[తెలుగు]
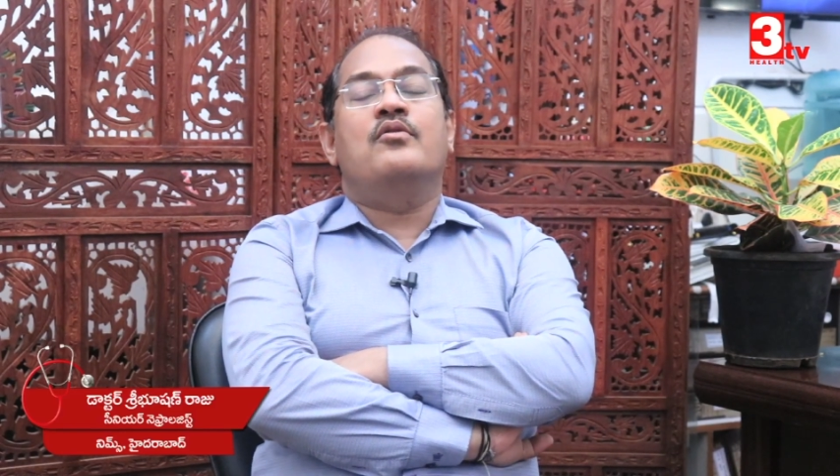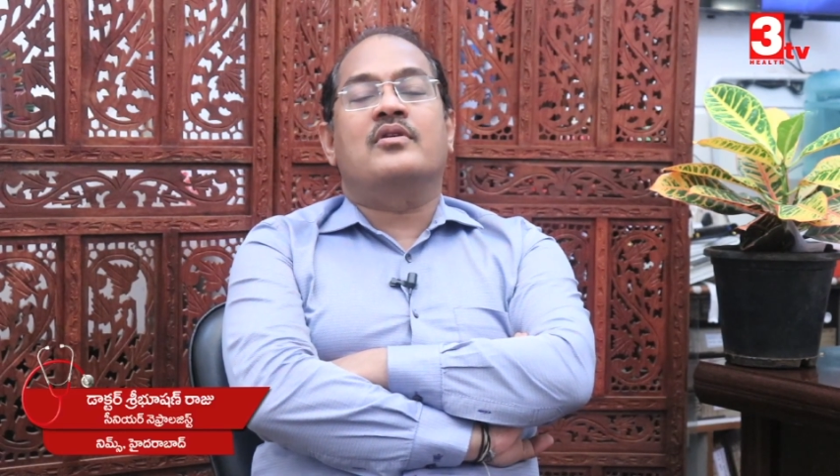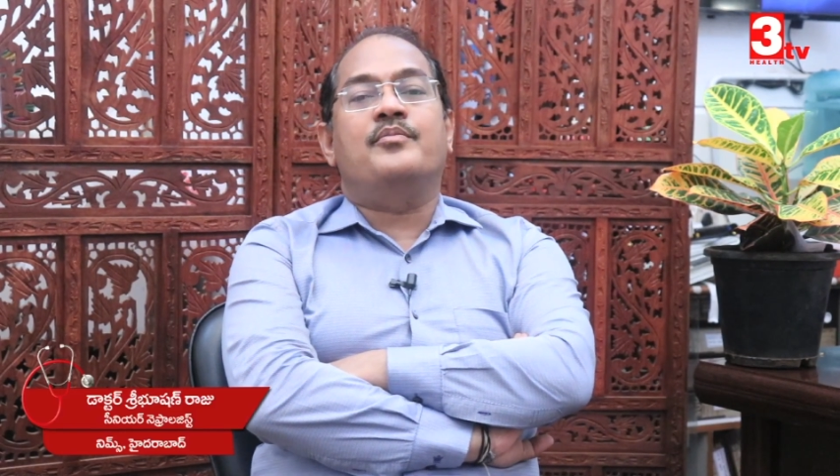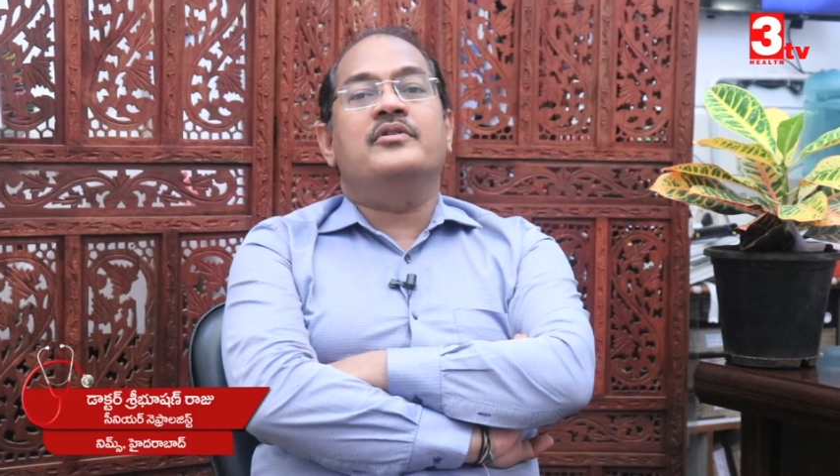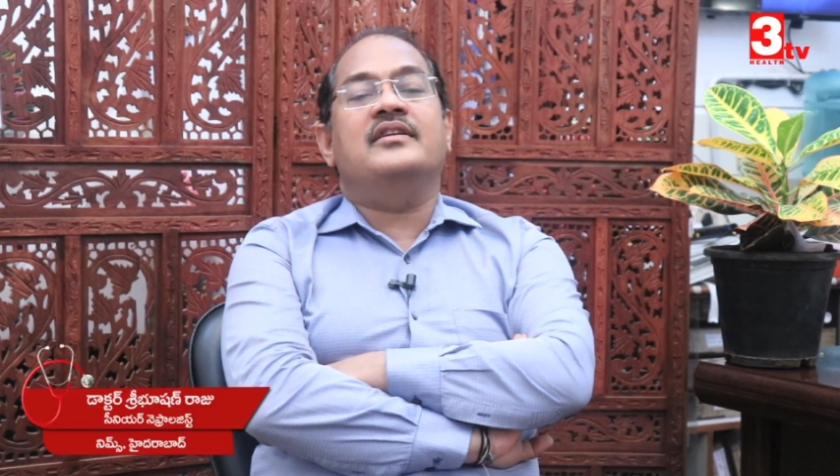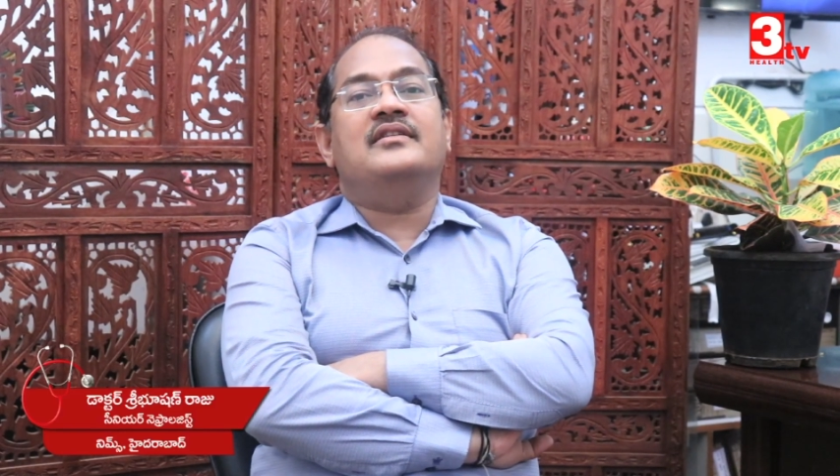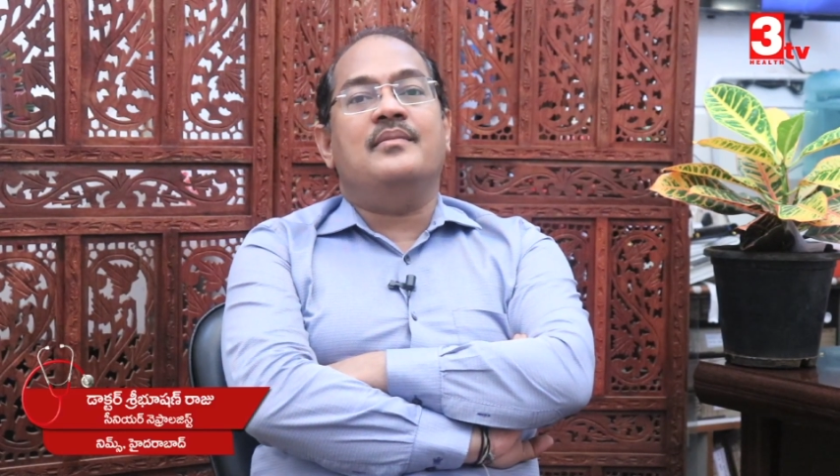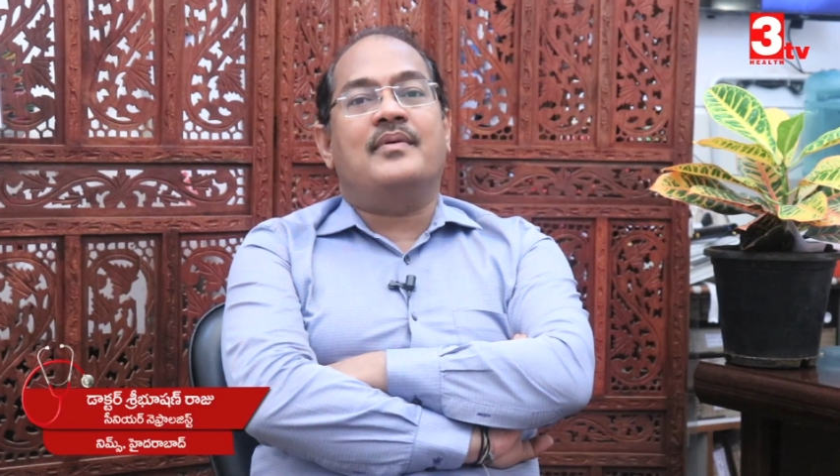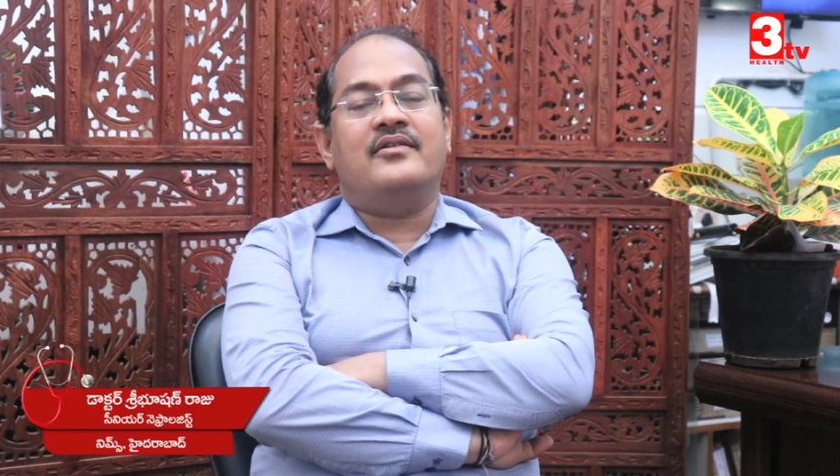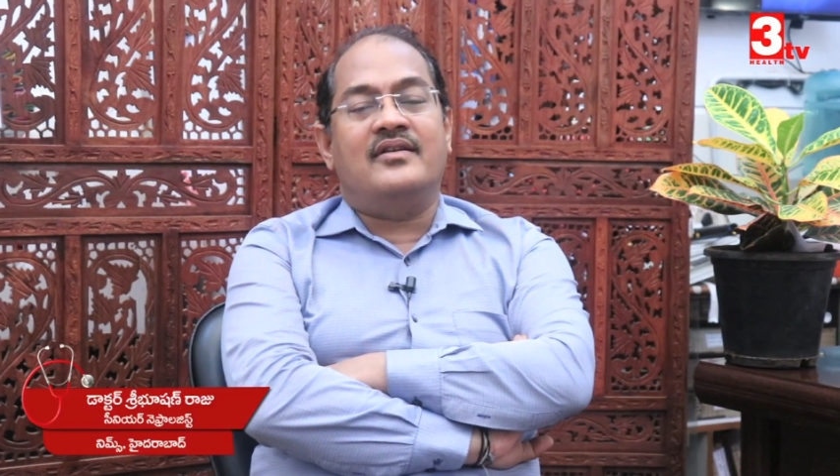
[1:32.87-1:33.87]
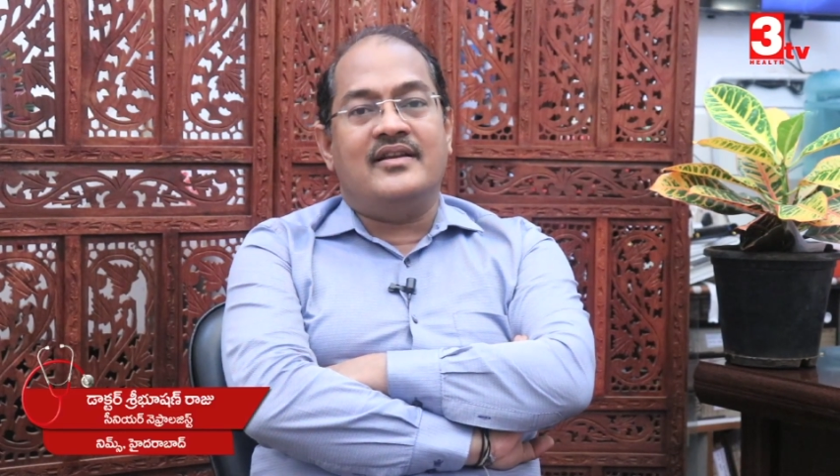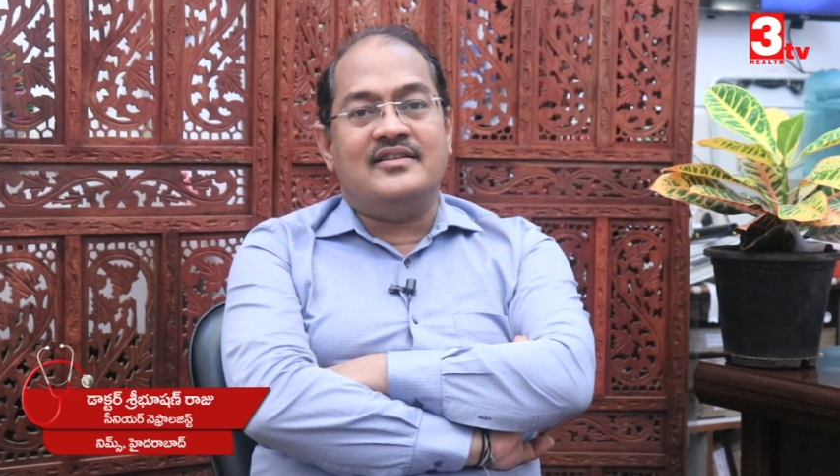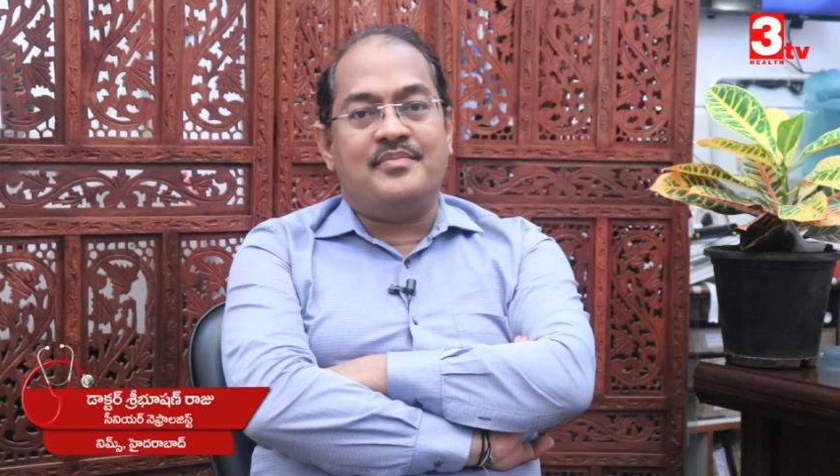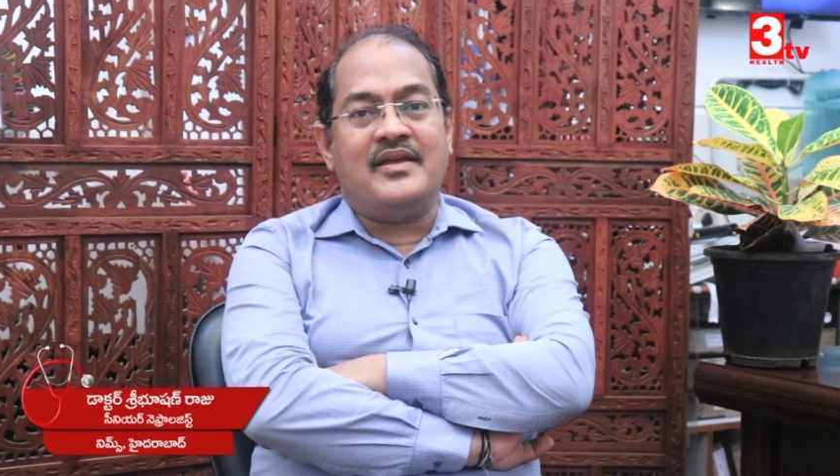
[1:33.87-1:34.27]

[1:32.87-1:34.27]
ఒకప్పుడు కిడ్నీలు పాడవడానికి